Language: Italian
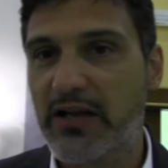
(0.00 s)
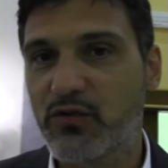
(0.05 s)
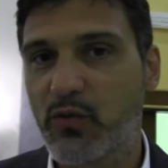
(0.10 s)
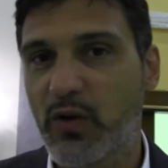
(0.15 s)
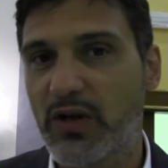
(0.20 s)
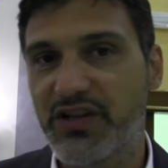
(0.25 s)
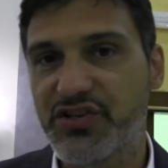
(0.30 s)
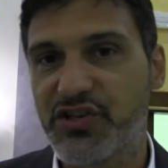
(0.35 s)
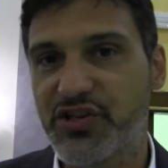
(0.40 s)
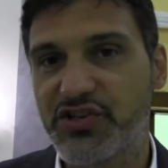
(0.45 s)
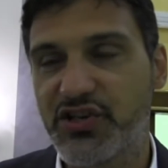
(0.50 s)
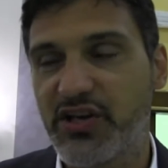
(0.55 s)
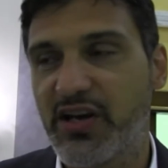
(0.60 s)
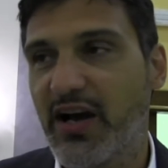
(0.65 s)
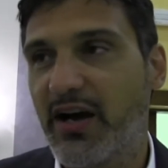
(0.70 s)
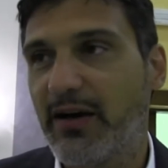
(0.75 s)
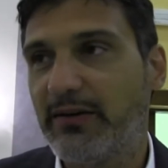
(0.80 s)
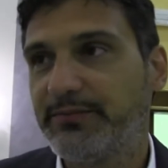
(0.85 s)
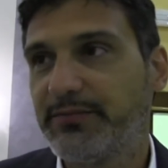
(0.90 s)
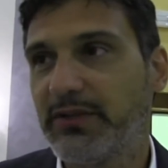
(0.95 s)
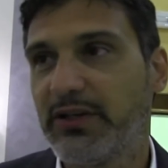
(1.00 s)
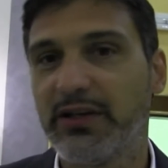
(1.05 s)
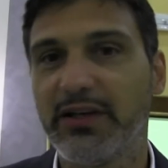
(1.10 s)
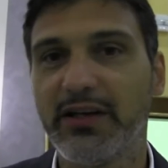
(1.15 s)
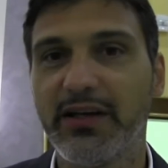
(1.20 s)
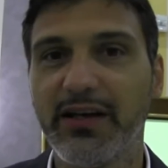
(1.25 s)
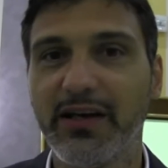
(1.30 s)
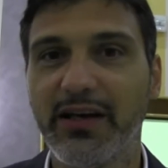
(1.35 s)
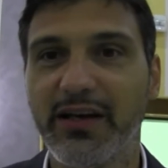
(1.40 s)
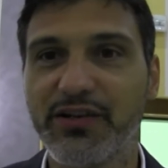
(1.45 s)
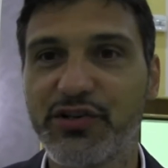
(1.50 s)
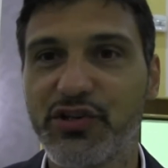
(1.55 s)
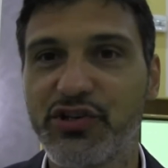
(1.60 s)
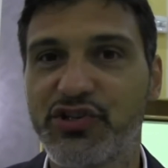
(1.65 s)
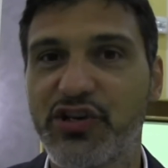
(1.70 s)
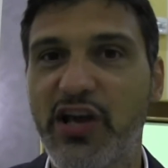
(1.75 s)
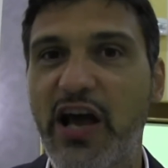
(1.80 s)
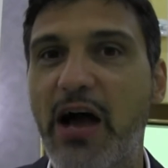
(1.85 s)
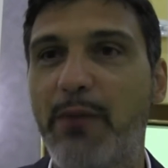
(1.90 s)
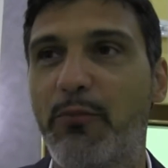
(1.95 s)
la squadra ci sia, eh, ci
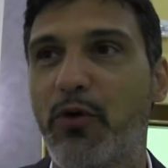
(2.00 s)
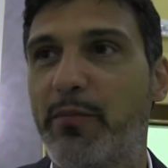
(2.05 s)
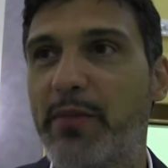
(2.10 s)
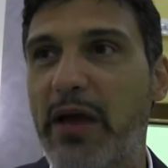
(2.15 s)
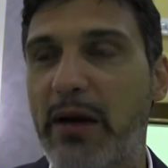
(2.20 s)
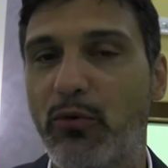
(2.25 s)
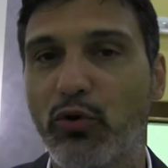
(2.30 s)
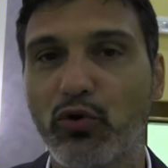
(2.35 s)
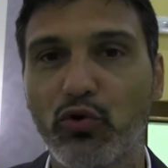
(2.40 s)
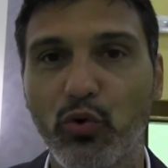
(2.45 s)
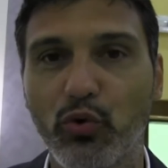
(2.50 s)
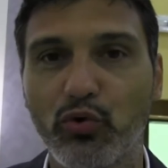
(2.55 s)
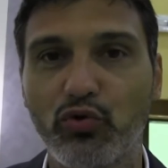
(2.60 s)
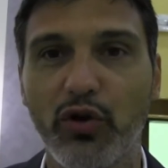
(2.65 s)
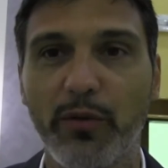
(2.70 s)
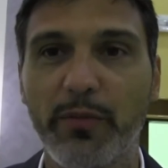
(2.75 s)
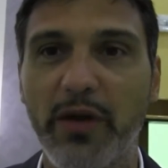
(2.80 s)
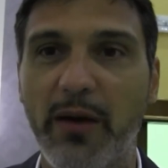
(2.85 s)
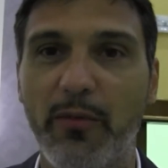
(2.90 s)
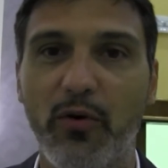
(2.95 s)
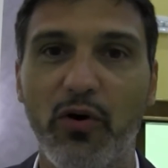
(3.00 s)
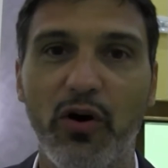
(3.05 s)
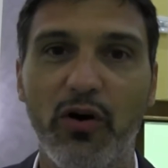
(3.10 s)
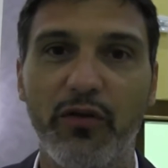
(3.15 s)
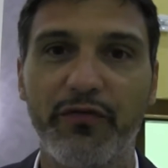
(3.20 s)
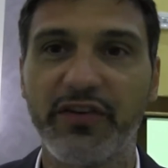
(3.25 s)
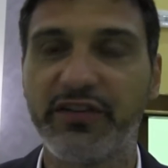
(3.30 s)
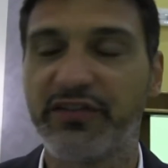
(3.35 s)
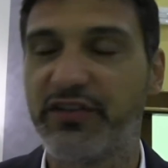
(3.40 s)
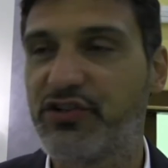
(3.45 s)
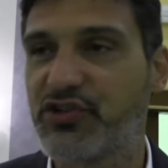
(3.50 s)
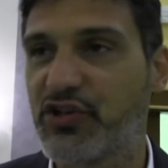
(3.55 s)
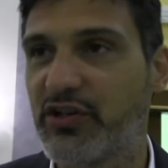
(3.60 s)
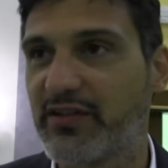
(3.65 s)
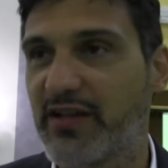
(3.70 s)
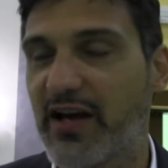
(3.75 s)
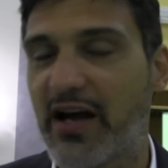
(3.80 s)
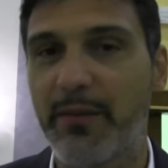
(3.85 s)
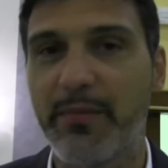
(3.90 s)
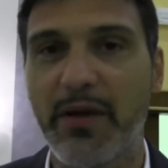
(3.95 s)
siamo, abbiamo tutto, abbiamo
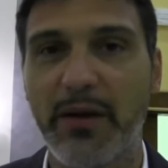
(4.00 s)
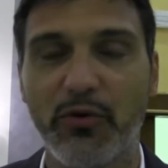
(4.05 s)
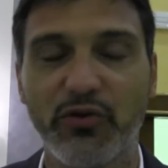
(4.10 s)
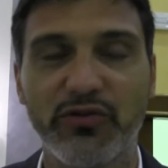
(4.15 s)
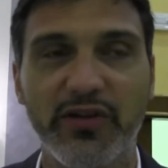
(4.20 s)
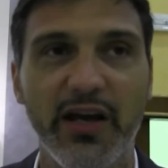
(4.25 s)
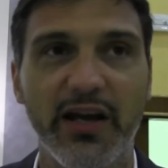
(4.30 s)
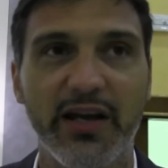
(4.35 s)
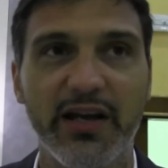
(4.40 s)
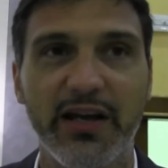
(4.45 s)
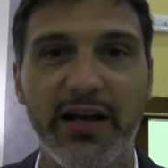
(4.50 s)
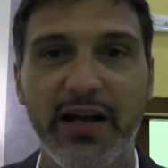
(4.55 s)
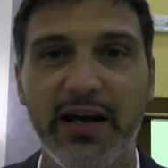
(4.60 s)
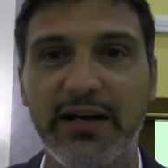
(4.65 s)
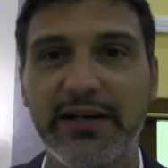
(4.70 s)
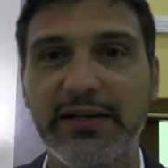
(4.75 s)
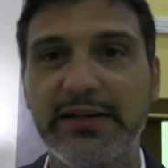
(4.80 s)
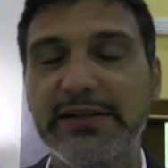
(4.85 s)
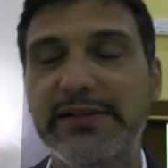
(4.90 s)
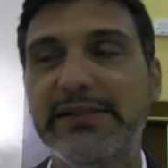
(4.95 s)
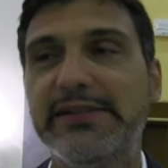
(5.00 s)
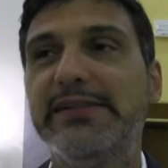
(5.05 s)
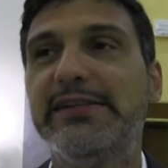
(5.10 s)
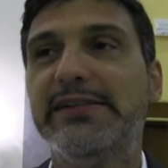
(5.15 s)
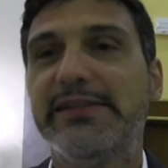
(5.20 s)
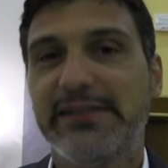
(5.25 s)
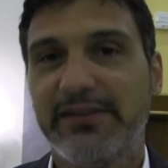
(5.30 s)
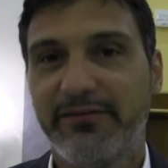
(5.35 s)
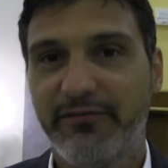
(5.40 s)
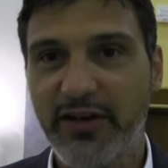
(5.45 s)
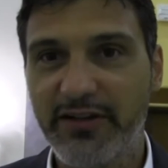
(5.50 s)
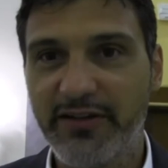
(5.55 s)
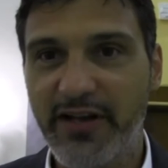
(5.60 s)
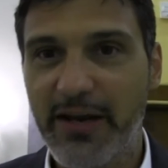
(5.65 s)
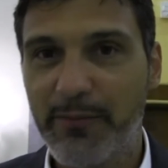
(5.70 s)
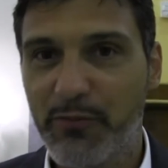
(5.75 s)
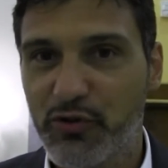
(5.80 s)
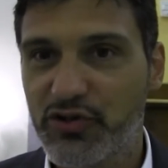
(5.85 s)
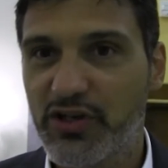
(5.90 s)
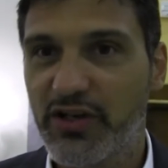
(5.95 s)
fisicità, abbiamo tecnica,
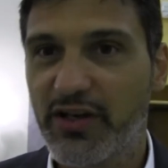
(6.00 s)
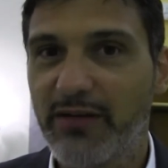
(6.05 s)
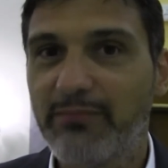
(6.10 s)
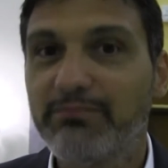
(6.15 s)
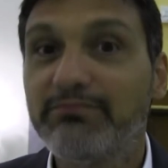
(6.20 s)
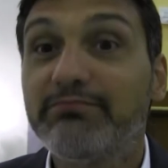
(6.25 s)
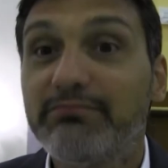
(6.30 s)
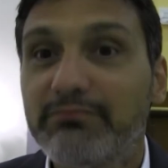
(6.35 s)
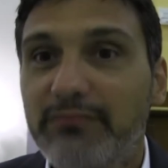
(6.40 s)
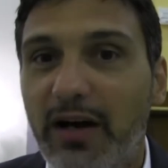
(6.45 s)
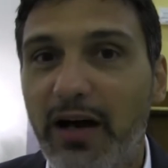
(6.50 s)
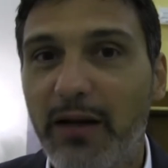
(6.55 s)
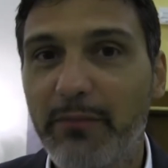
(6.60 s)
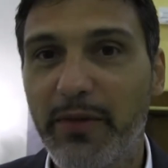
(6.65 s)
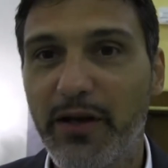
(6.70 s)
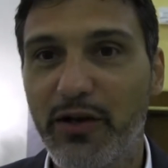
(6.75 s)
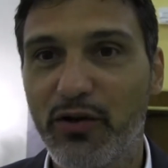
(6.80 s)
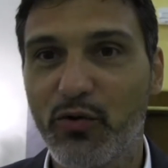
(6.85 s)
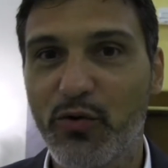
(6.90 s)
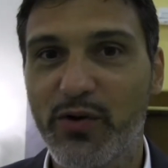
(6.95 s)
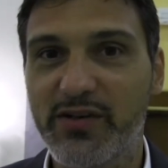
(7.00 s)
vedremo se almeno